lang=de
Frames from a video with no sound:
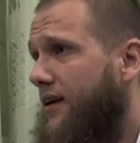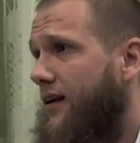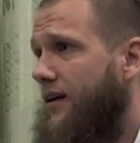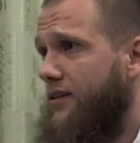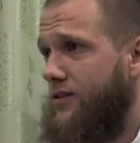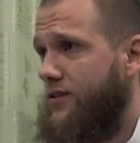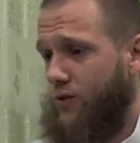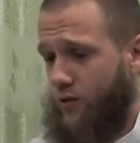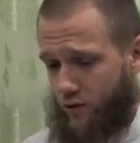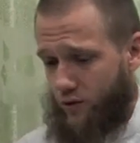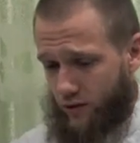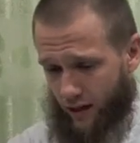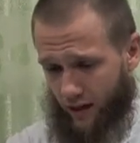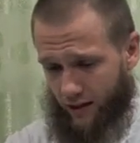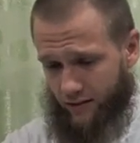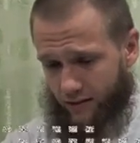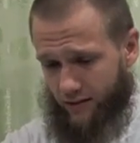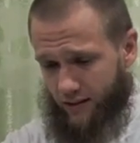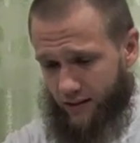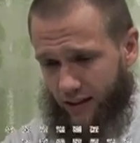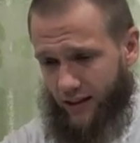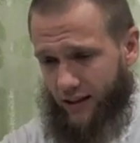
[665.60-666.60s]
Ja, also der
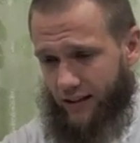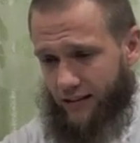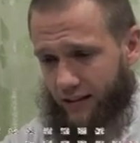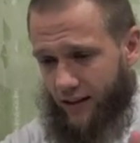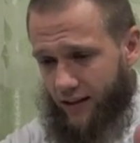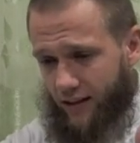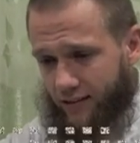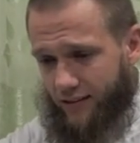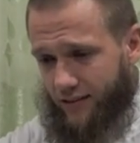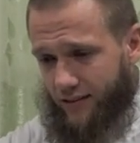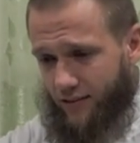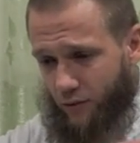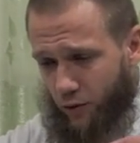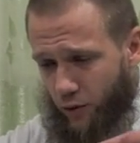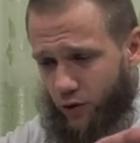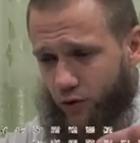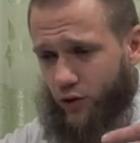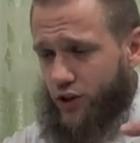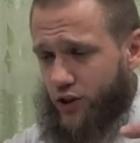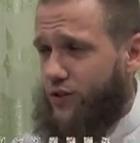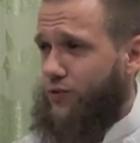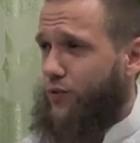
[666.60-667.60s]
hat, der hat,
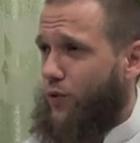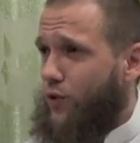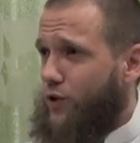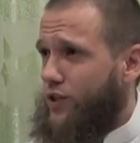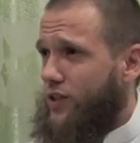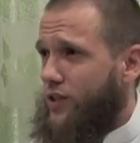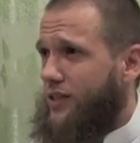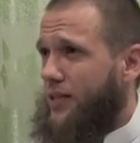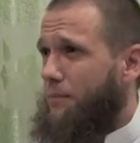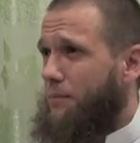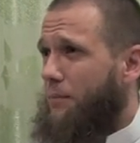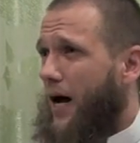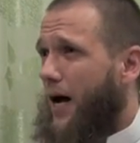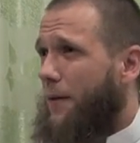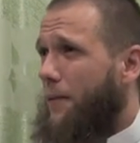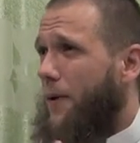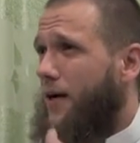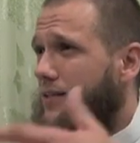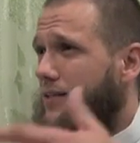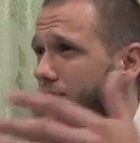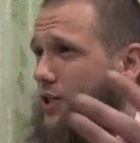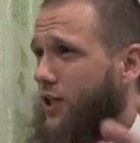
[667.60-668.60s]
könnt ihr euch das vorstellen? Die
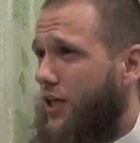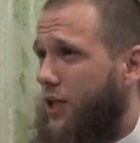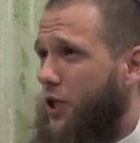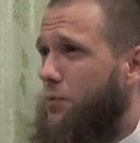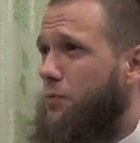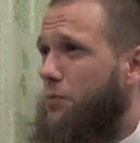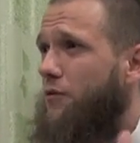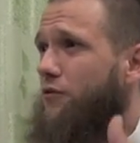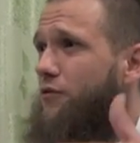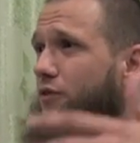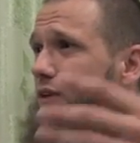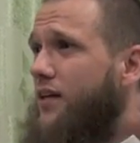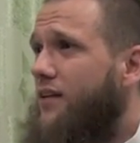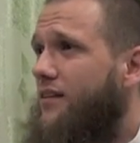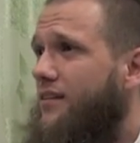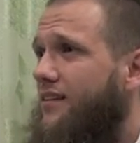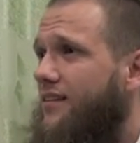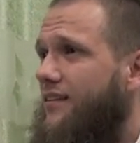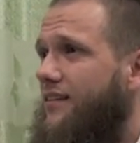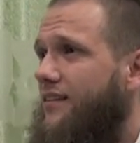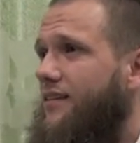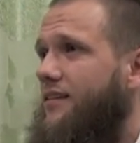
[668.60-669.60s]
Barmherzigkeit
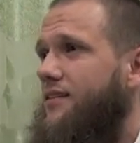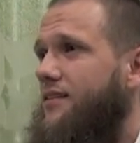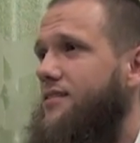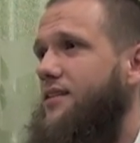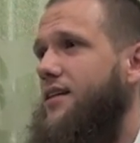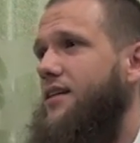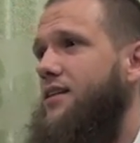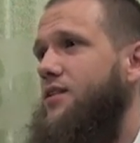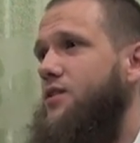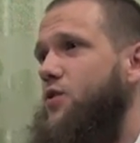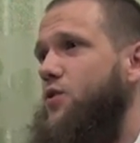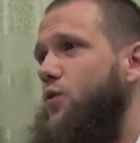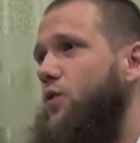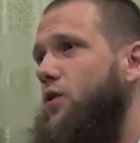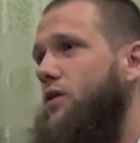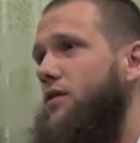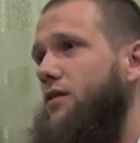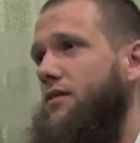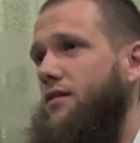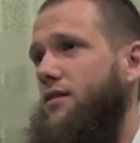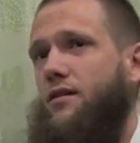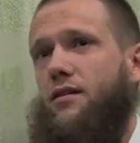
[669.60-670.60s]
überwiegt seinen
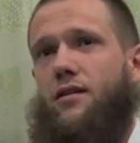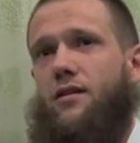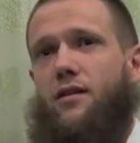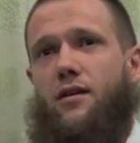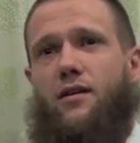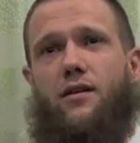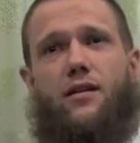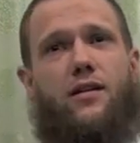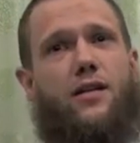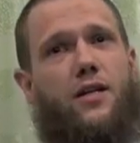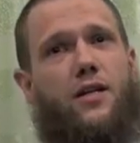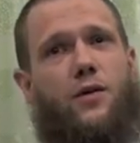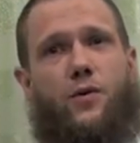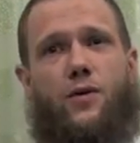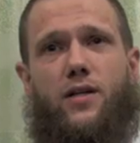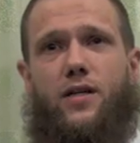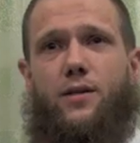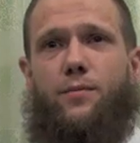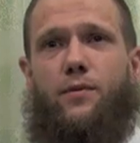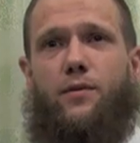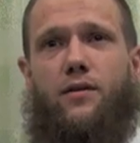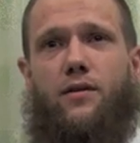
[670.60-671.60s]
Zorn. Allahu
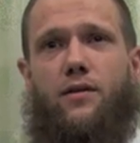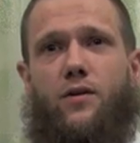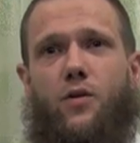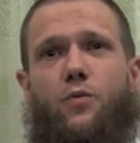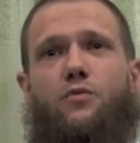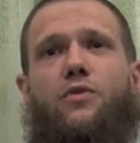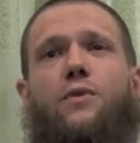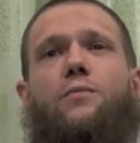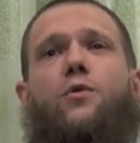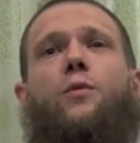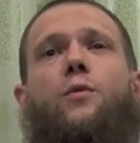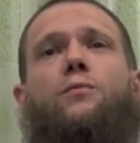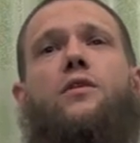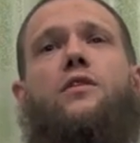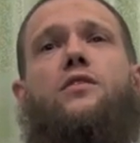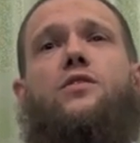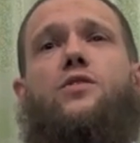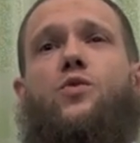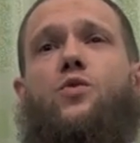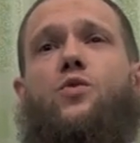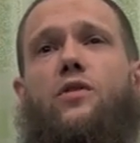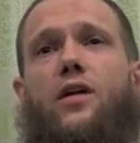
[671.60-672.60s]
Akbar. Und wem kommt
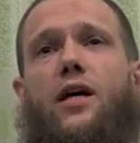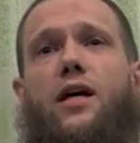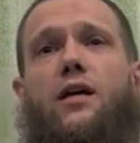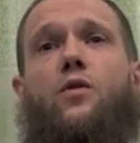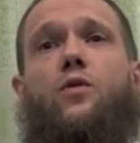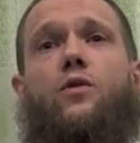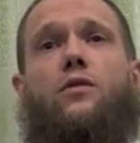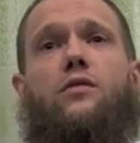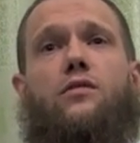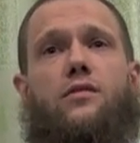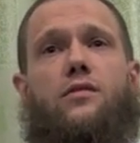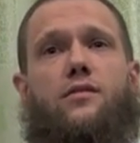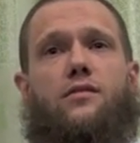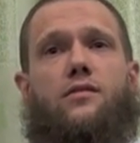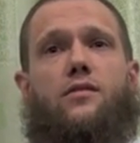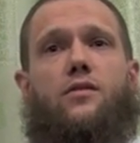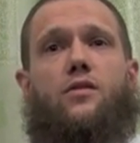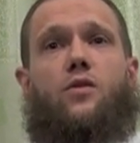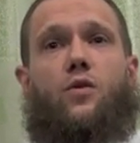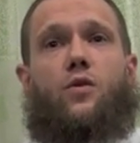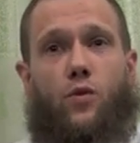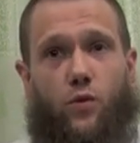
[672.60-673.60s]
das zuteil? Uns.
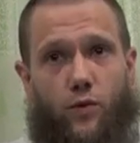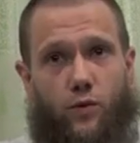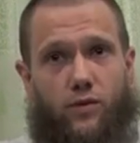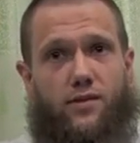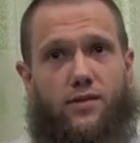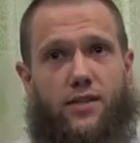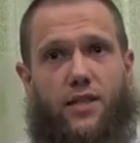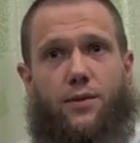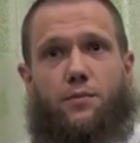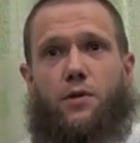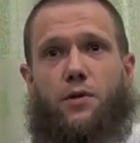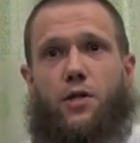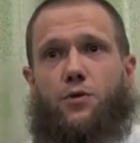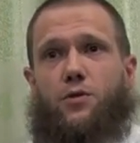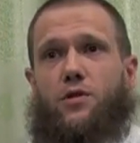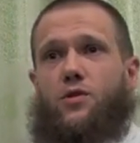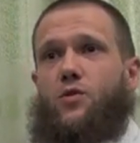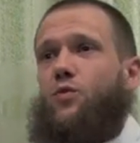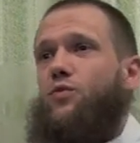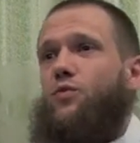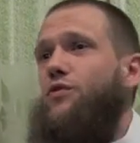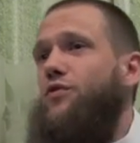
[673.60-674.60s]
Uns, liebe
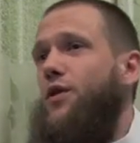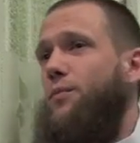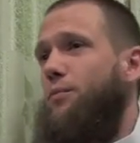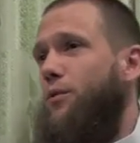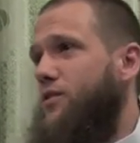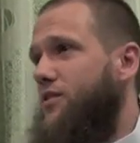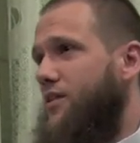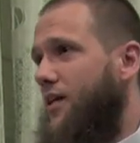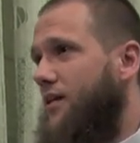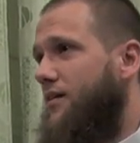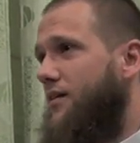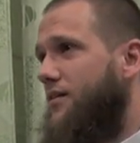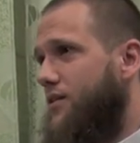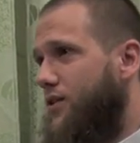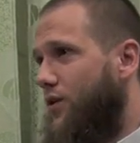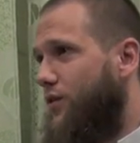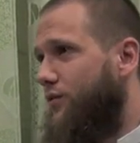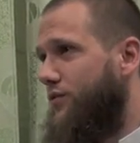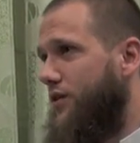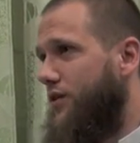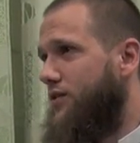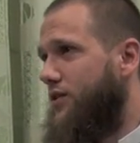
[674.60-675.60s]
Geschwister. Und wie viel Prozent ist
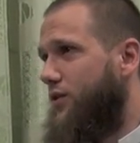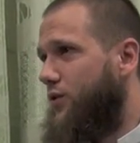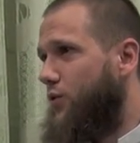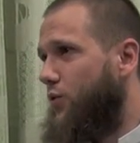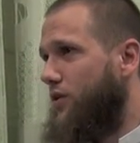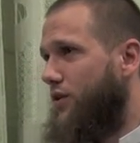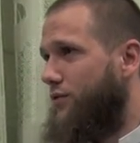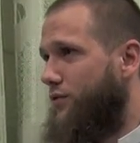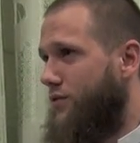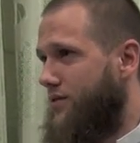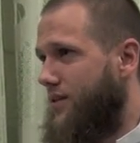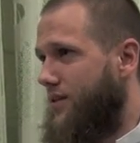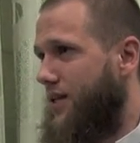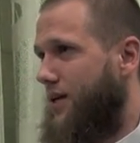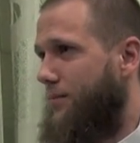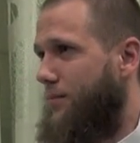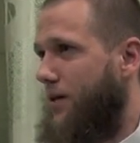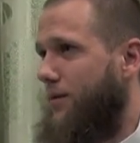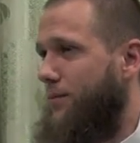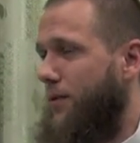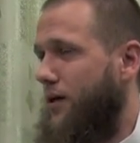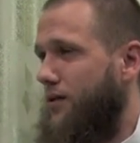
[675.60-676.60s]
hier auf dieser Dunja von seiner
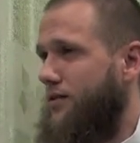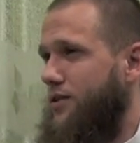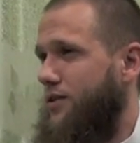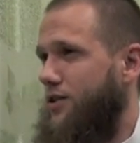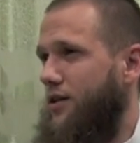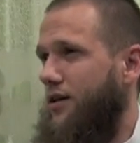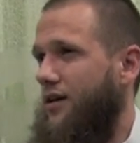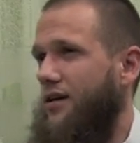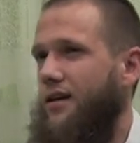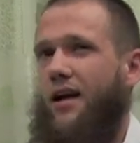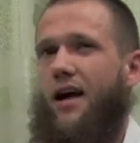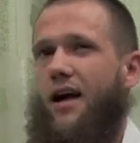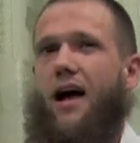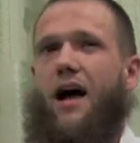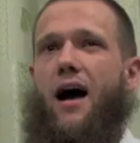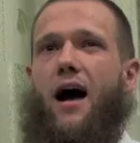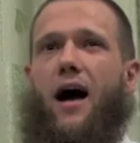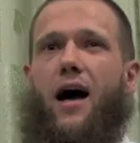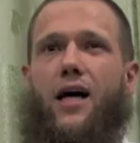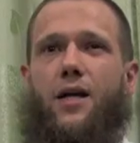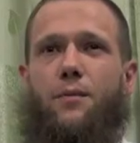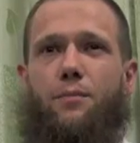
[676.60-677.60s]
Barmherzigkeit?
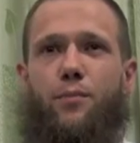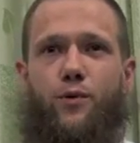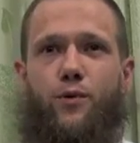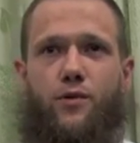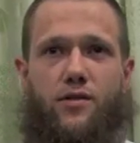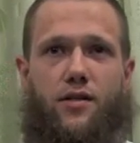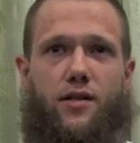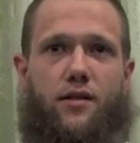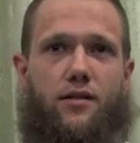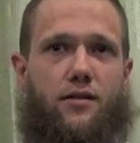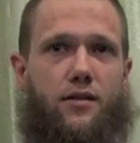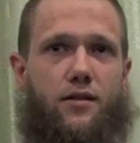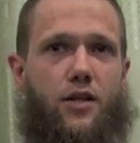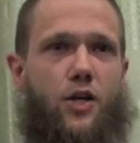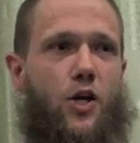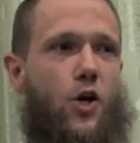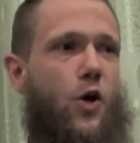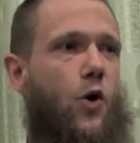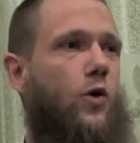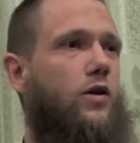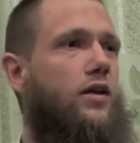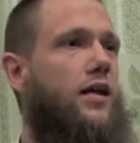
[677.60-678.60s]
Ein Prozent.
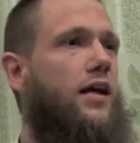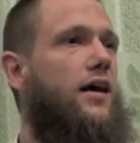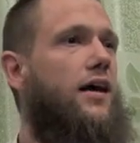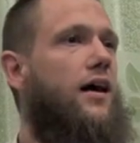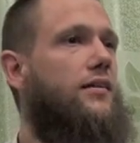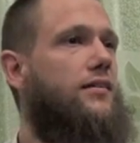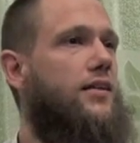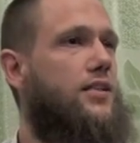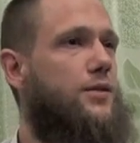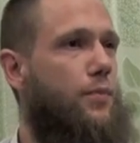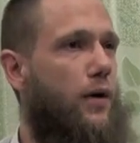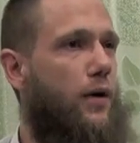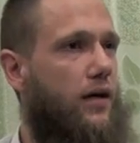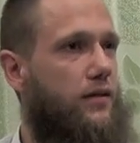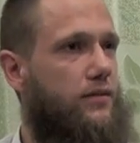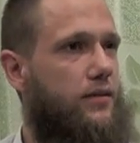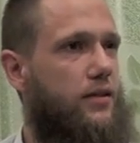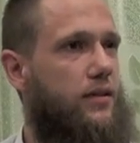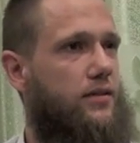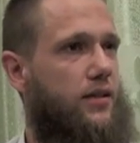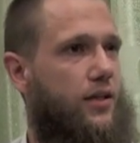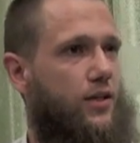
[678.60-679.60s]
Und er hat das
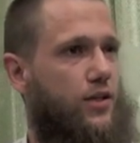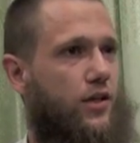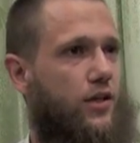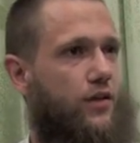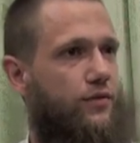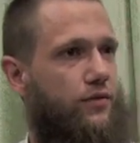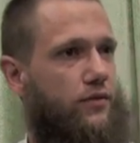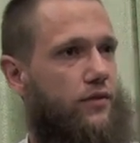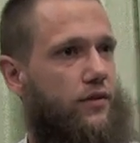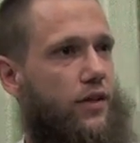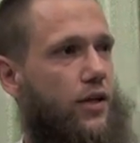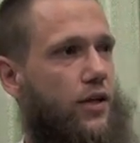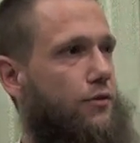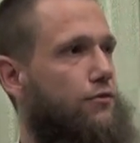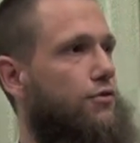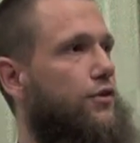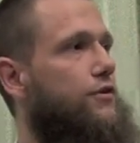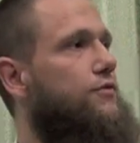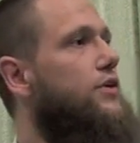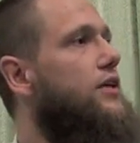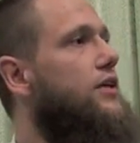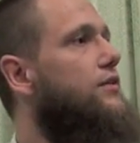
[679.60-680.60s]
Paradies erschaffen.
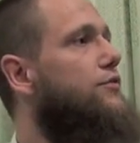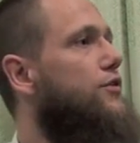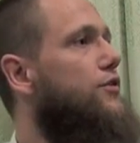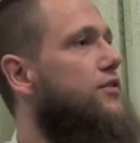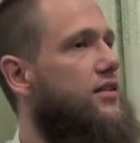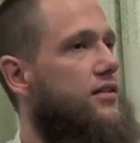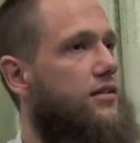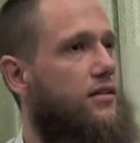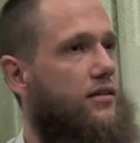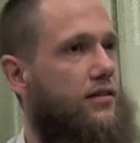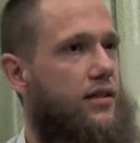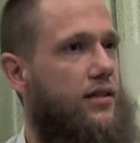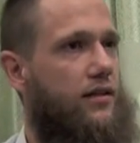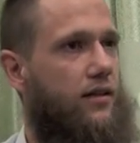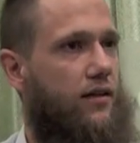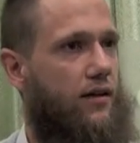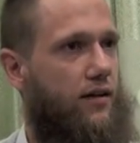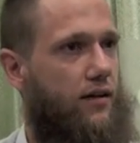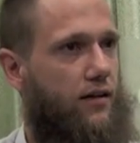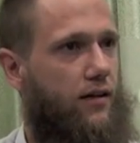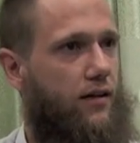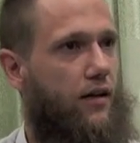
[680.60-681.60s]
Für wen? Für seine Diener.